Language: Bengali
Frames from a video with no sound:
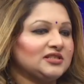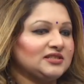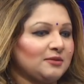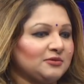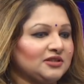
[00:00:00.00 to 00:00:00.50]

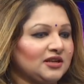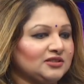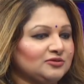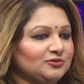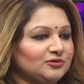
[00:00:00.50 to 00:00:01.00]
যেটা আমাদের
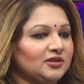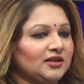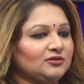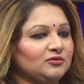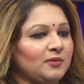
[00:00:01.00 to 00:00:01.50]
একটা গুরু
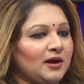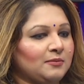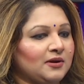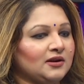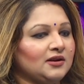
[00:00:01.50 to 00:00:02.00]
দায়িত্ব
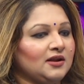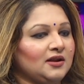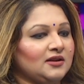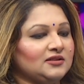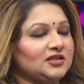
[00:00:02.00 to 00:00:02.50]
বাবার
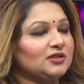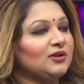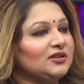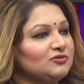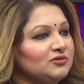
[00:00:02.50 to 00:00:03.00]
যেহেতু
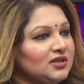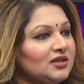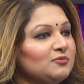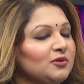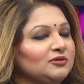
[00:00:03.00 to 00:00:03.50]
একজন
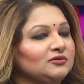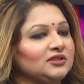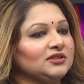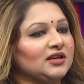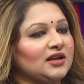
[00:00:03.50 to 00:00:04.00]

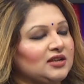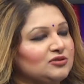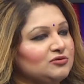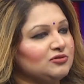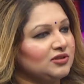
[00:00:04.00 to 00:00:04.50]
কিংবদন্তি তার
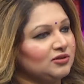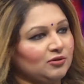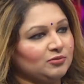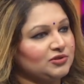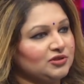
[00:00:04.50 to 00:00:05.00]
কাজগুলোকে তো
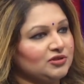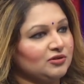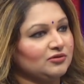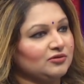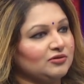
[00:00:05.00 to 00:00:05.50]
অবশ্যই
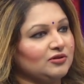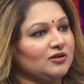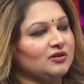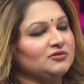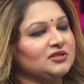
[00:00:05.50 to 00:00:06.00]
সংরক্ষণ
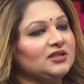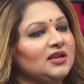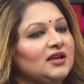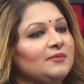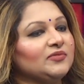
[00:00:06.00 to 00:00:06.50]
করা উচিত
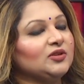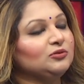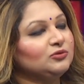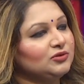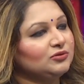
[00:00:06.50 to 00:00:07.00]
তো
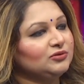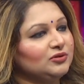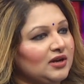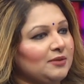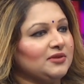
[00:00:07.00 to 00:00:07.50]
দুটো
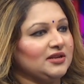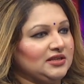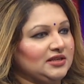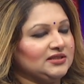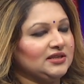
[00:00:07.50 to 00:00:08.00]
উদ্যোগ আমরা
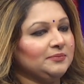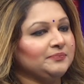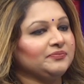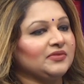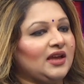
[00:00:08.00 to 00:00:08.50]
নিয়েছি
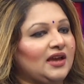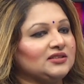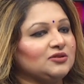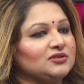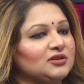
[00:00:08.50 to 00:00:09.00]

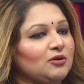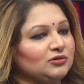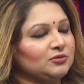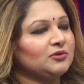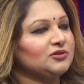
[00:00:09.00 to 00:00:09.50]
একটা হচ্ছে
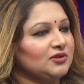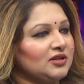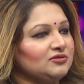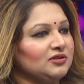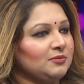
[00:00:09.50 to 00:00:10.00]
গত বছর
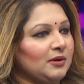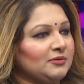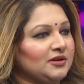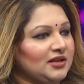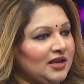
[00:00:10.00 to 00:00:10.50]
আসলে
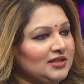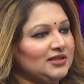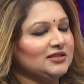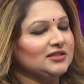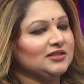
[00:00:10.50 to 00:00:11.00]
বাবার এই
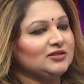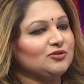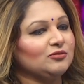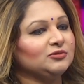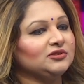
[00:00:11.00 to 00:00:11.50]
দিনটিতে
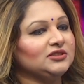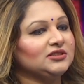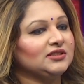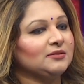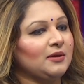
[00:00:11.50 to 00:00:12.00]

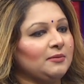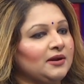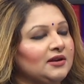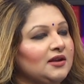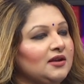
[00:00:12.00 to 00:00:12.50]
জন্মদিনটিতে বাবার